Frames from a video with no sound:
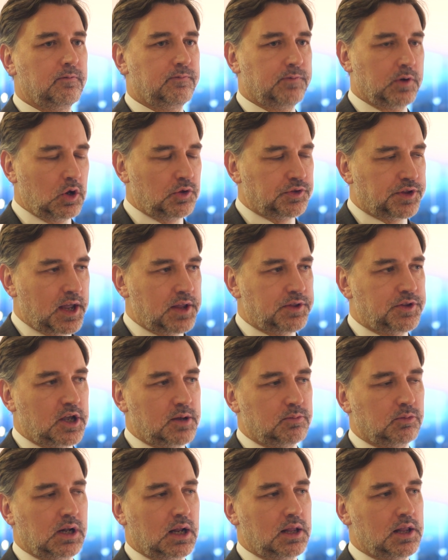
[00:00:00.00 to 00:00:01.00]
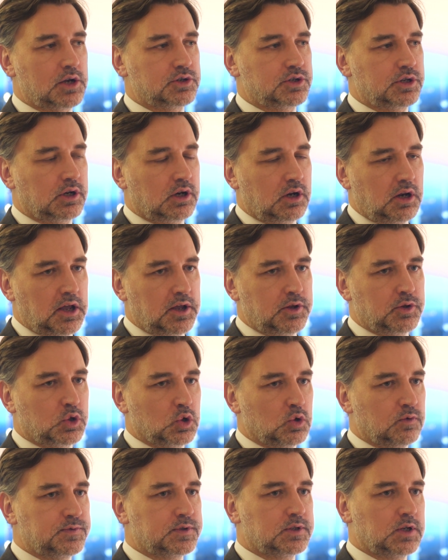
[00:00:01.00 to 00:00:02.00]
frontendem dla naszych
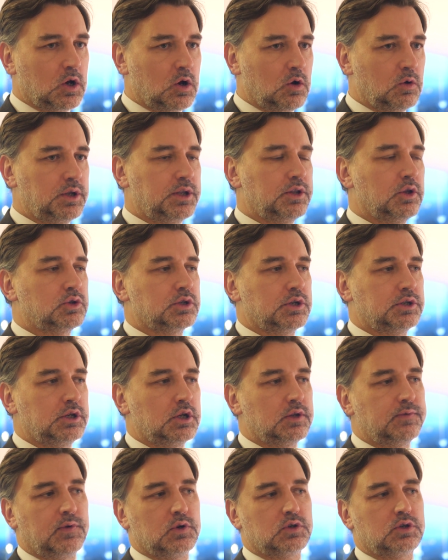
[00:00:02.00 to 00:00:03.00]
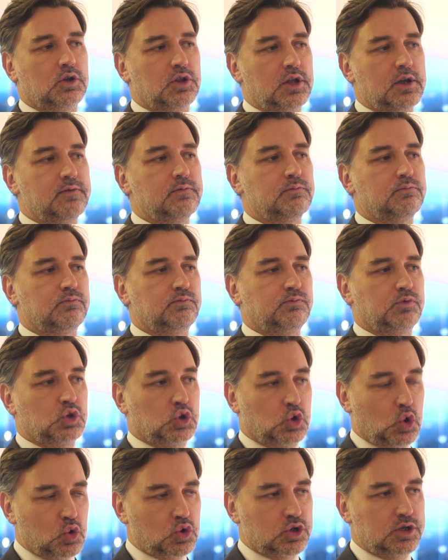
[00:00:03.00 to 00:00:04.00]
klientów, są jednocześnie tworzone z
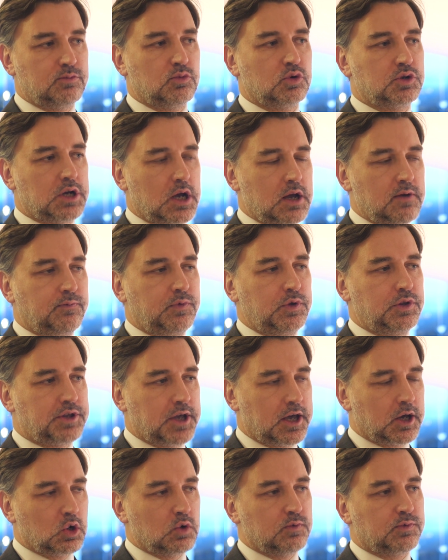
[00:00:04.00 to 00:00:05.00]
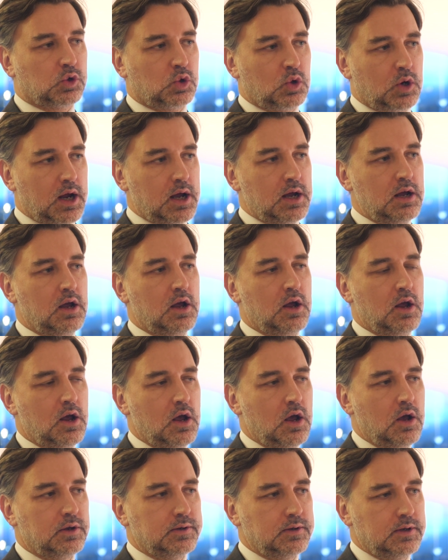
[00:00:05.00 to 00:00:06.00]
dużym udziałem fintechów, które
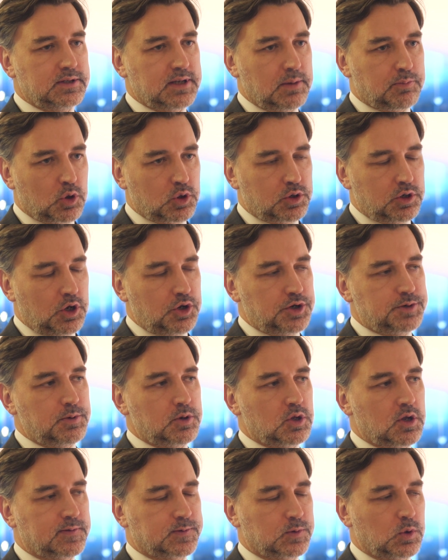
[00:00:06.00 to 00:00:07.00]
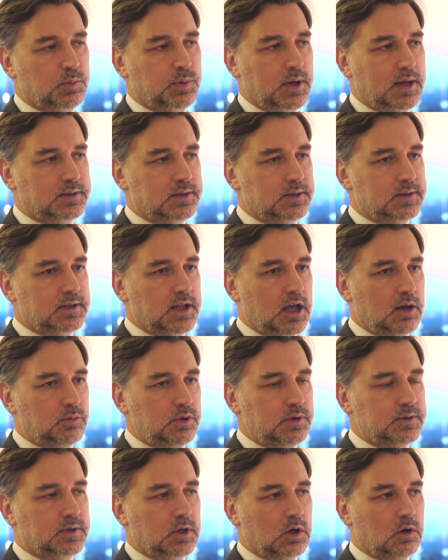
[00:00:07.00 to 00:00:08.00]
zaprosiliśmy do współpracy z
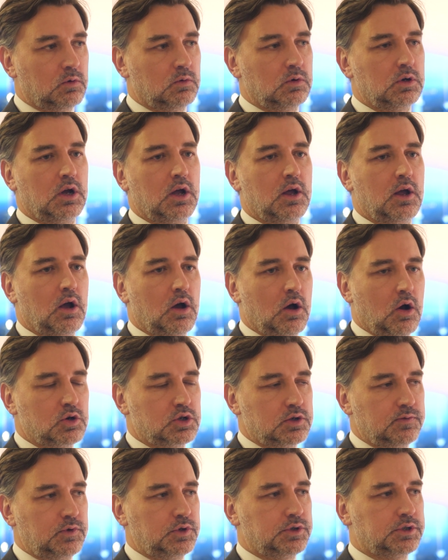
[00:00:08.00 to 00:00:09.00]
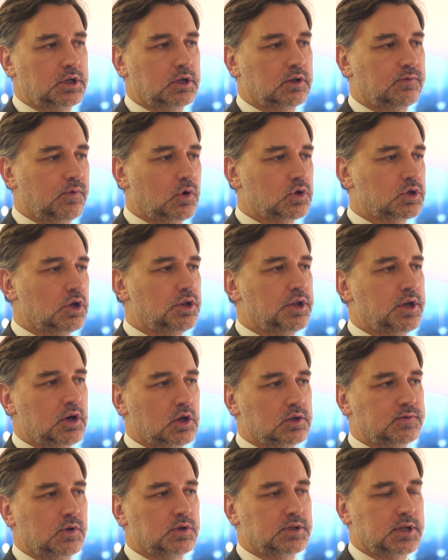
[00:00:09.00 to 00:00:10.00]
nami. Są oczywiście tworzone
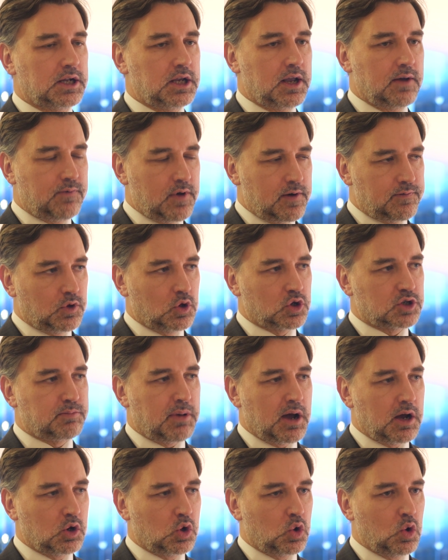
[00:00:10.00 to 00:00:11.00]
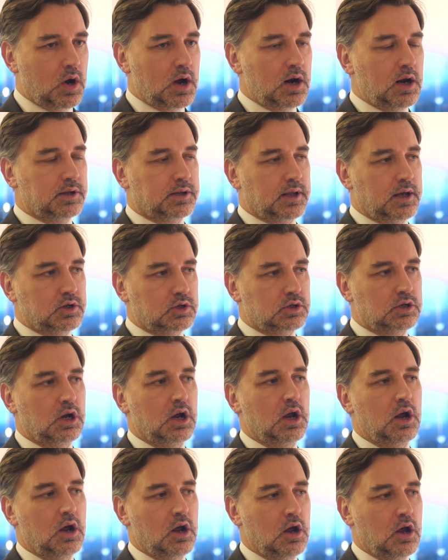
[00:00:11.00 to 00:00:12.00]
rozwiązania wewnątrz banku, ale też
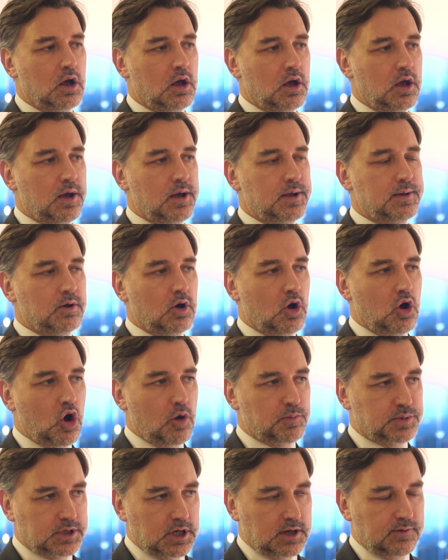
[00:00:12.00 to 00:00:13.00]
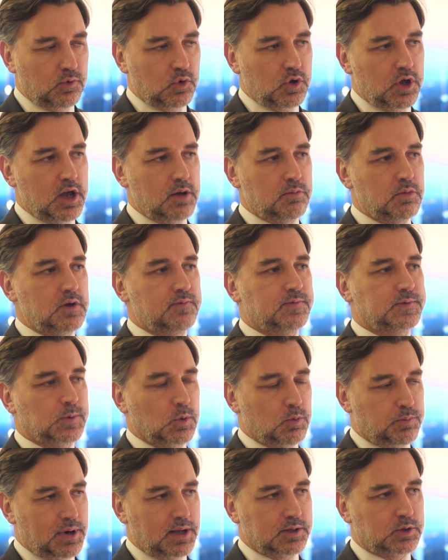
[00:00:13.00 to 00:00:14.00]
e, obserwujemy,
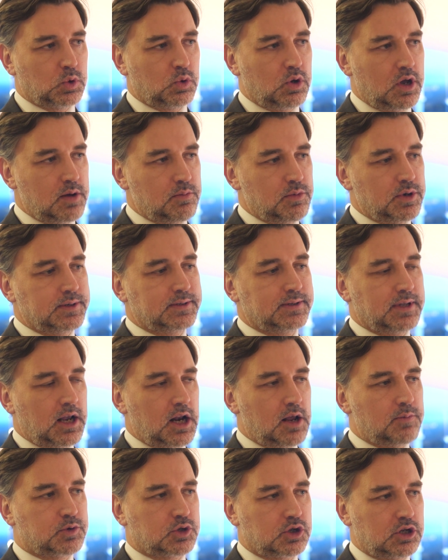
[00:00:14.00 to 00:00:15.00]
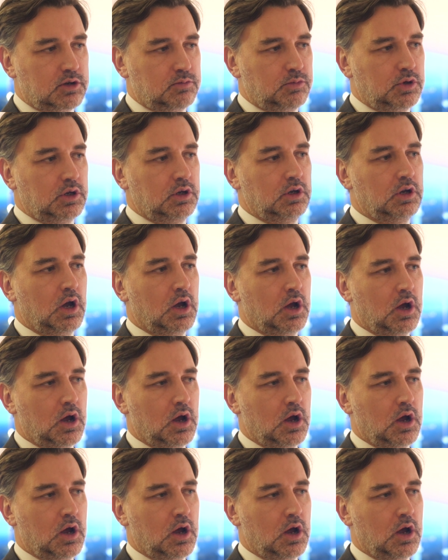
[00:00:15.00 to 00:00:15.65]
współpracujemy z najlepszymi